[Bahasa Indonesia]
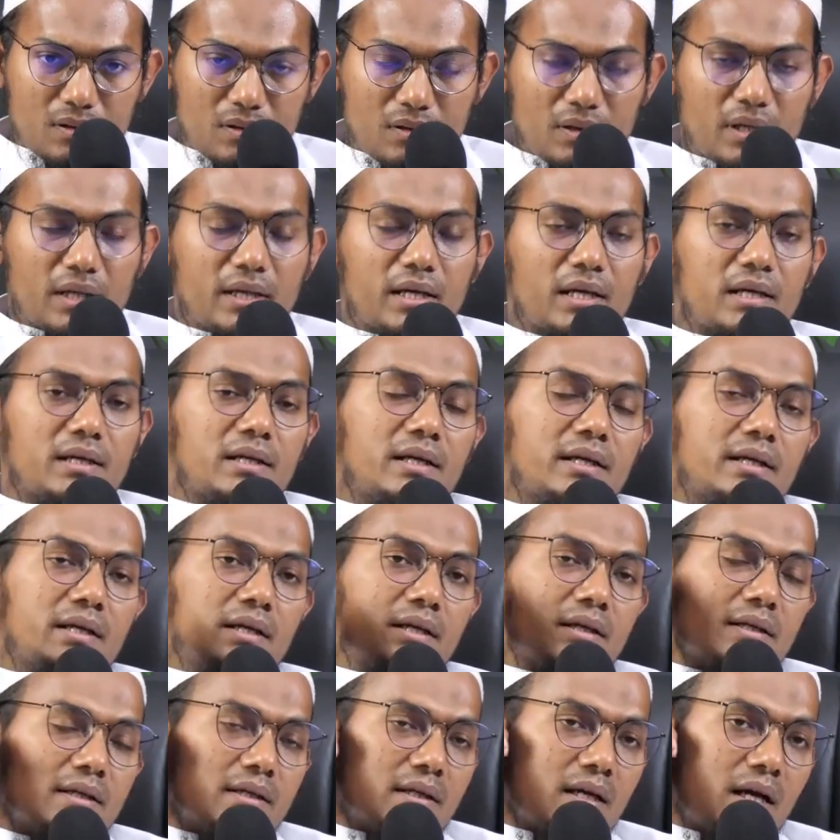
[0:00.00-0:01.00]
oleh
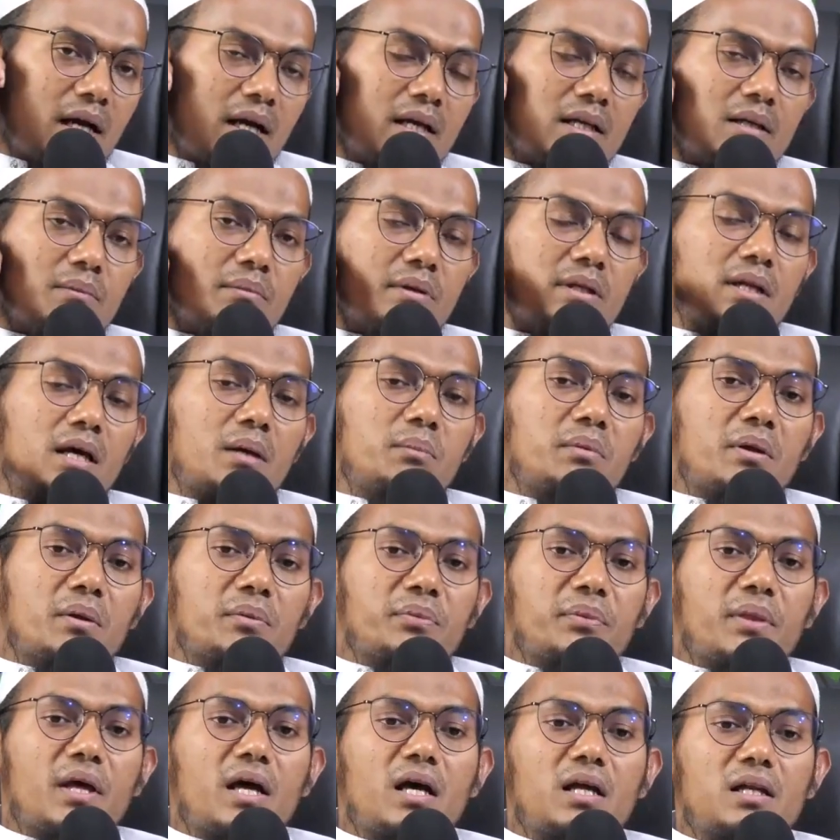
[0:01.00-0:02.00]
karenanya Ali bin Abi
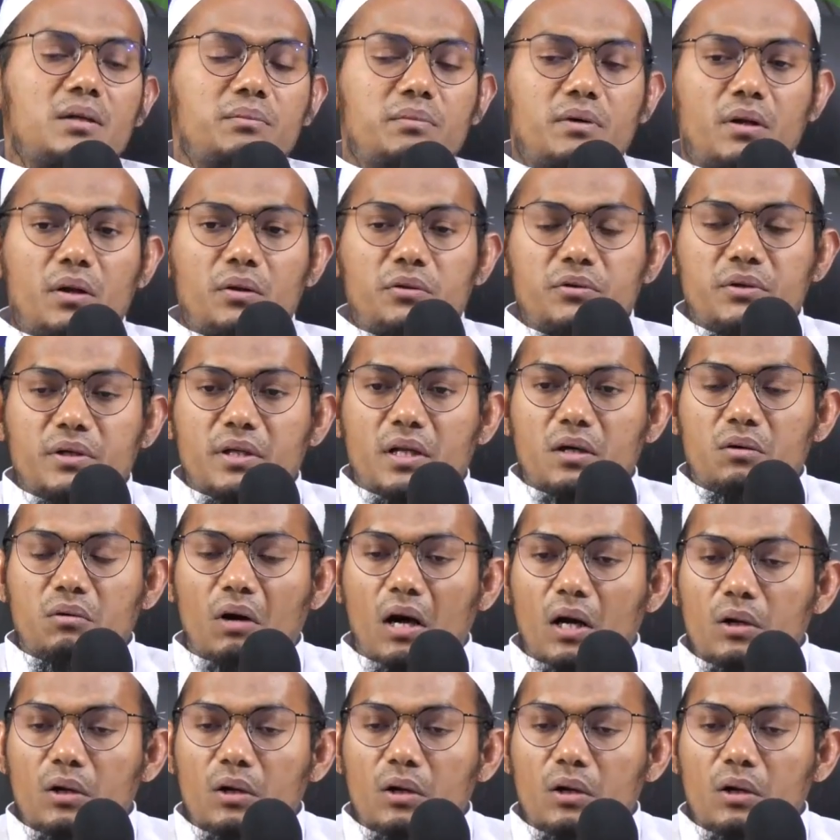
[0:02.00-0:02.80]
Thalib radhiyallahu